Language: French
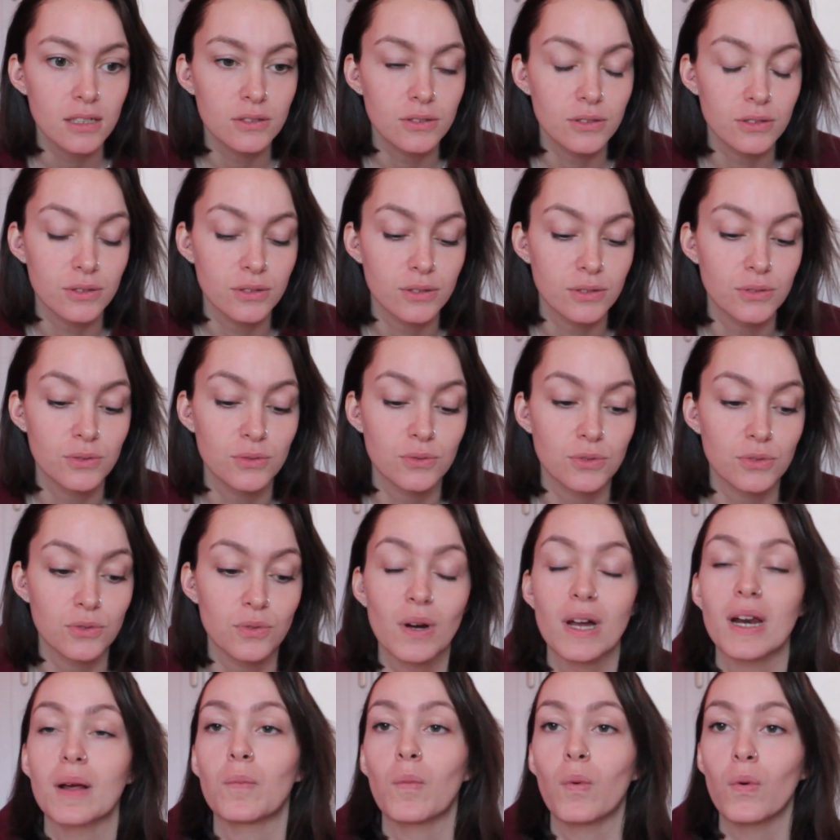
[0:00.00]
Euh, donc
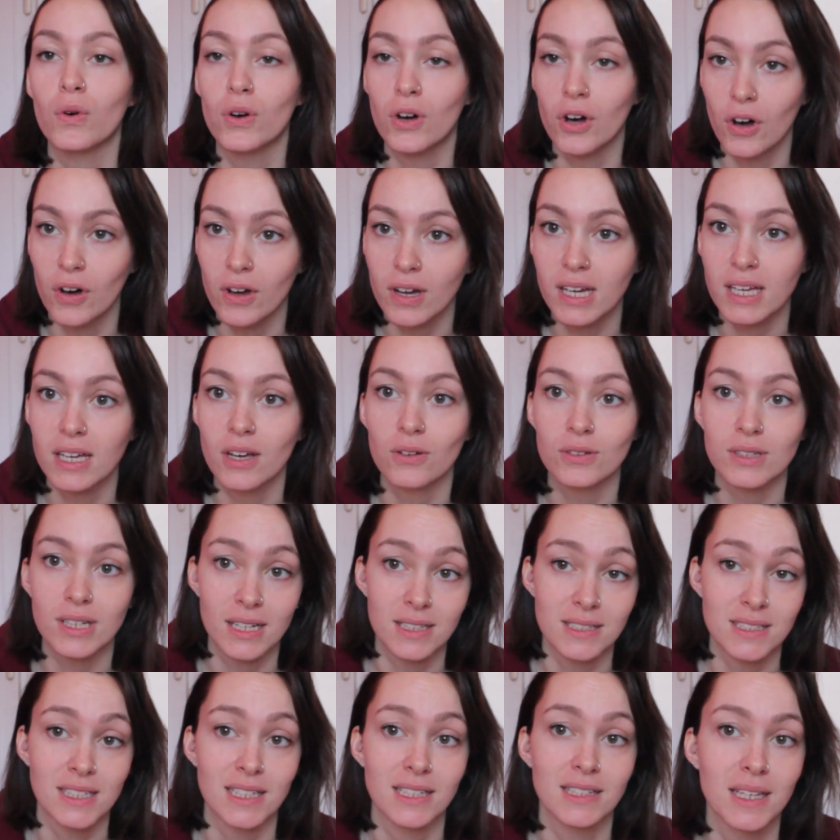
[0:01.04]
voilà, mon corps est en
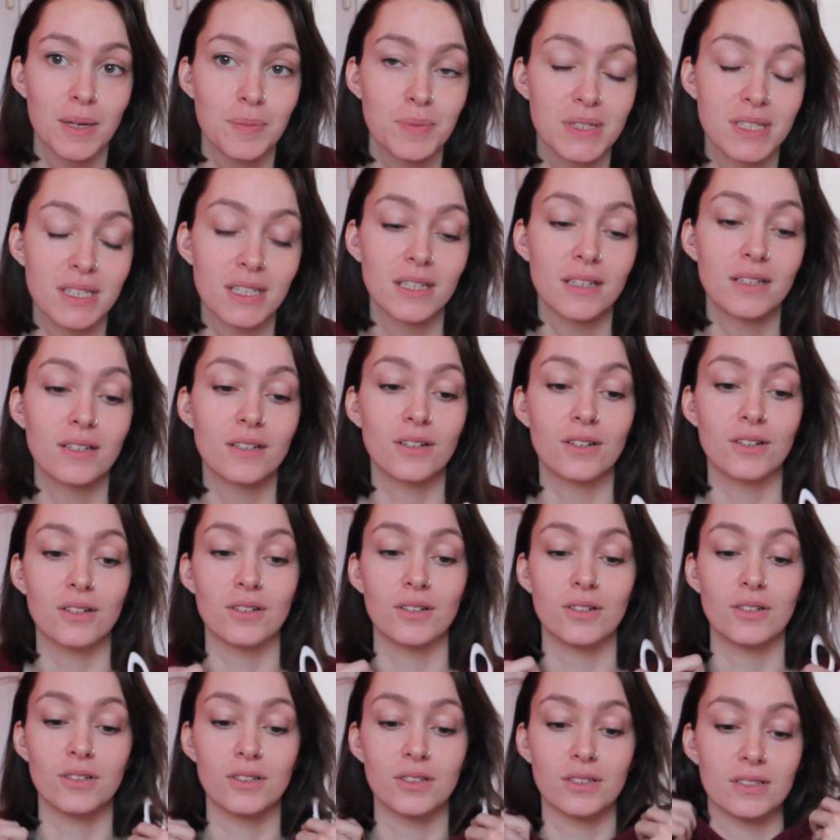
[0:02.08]
train de s'adapter
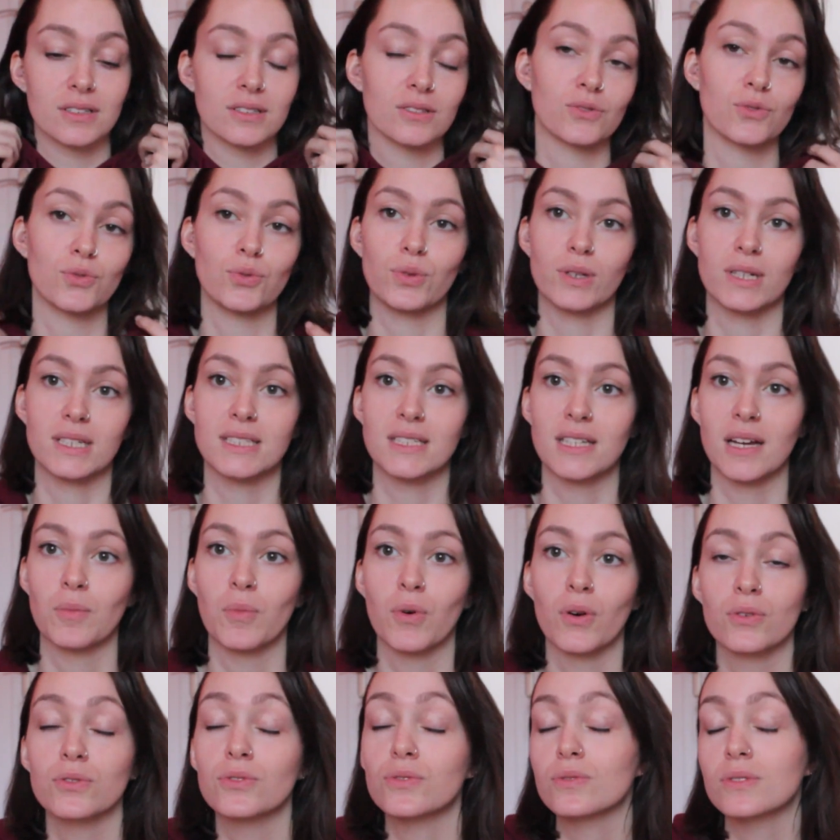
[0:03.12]
euh, tout
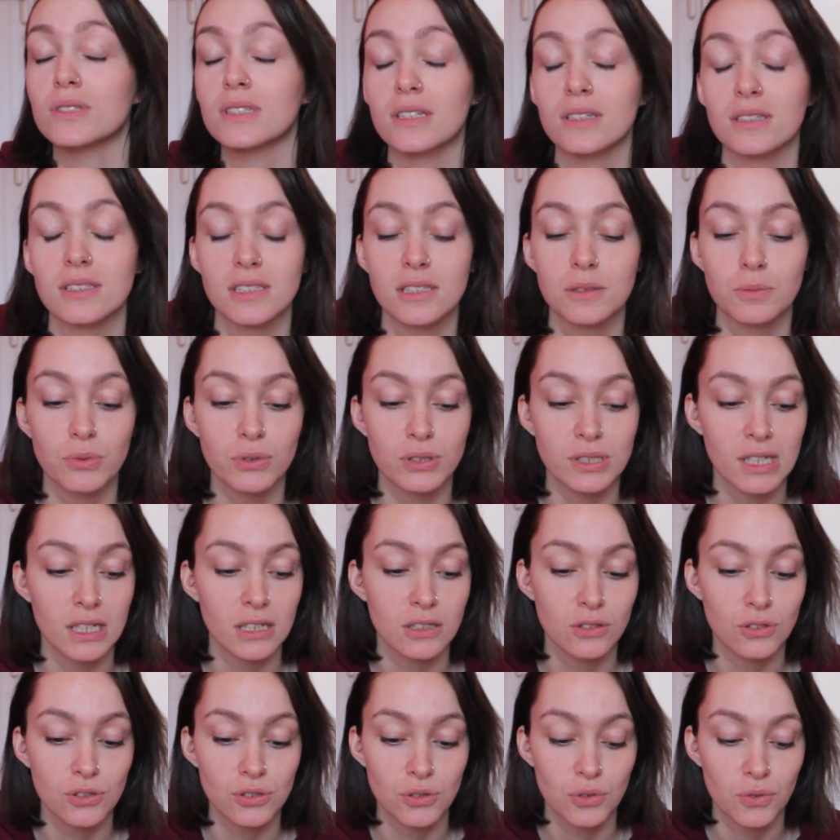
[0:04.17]
récemment, donc c'est pour ça
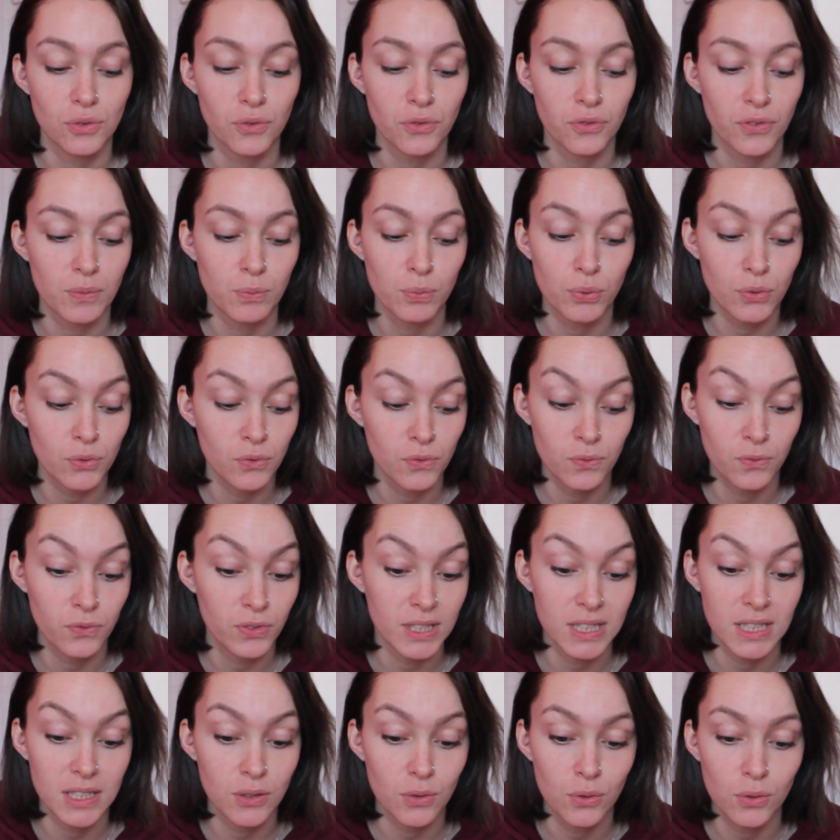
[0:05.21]
que je ne fais plus de
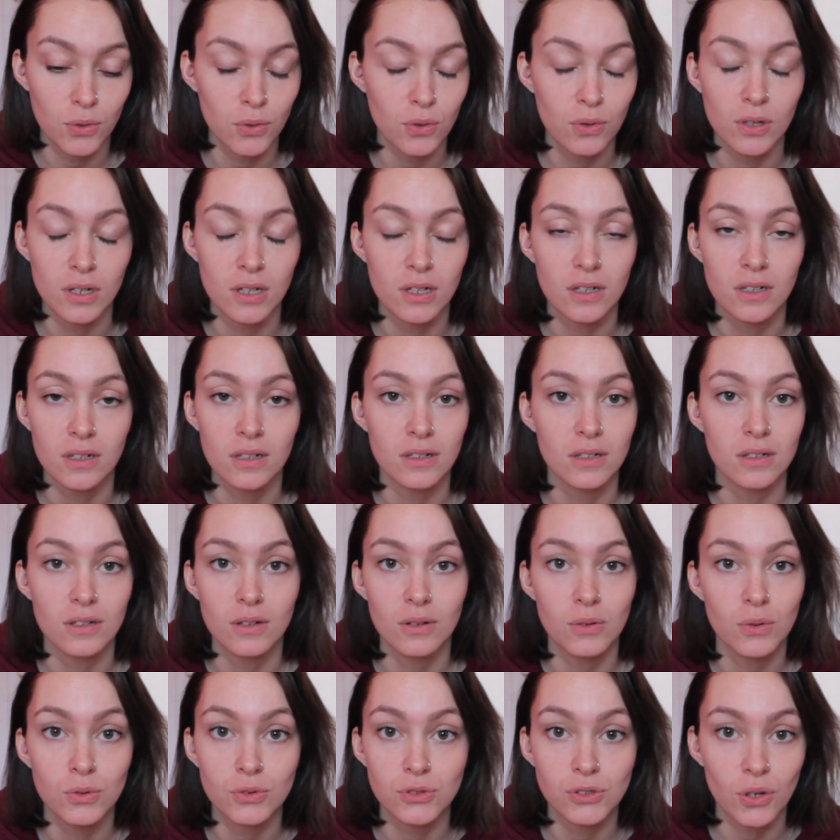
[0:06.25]
vidéos
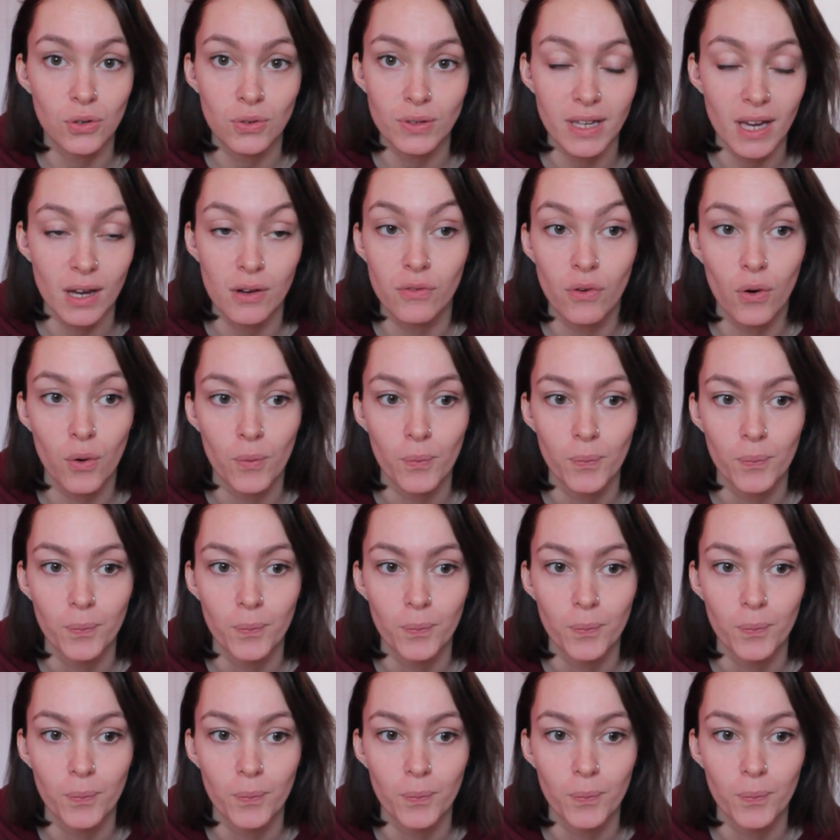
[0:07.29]
autant qu'avant.